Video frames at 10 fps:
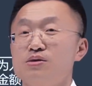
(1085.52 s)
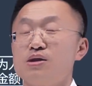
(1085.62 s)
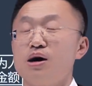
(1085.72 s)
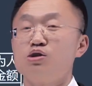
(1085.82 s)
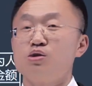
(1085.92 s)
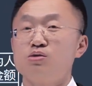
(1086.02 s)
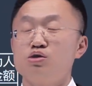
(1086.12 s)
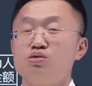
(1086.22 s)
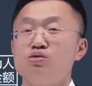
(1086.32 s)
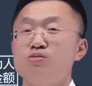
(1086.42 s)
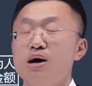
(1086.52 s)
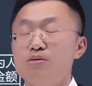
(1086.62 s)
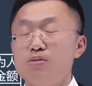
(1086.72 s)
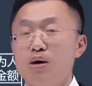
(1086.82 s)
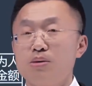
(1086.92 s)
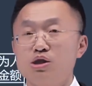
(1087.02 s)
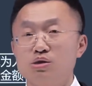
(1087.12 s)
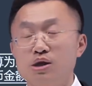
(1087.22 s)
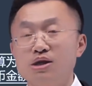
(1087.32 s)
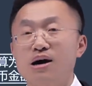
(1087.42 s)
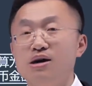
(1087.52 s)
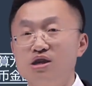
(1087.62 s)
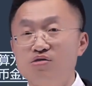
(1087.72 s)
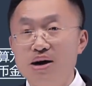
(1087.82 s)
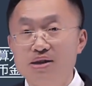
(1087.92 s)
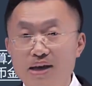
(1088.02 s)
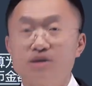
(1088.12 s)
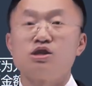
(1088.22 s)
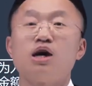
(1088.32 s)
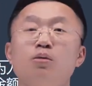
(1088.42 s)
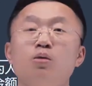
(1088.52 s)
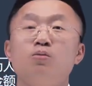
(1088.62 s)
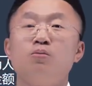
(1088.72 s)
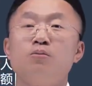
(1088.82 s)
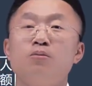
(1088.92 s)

当中除外币报表折算差额以外的那些项目，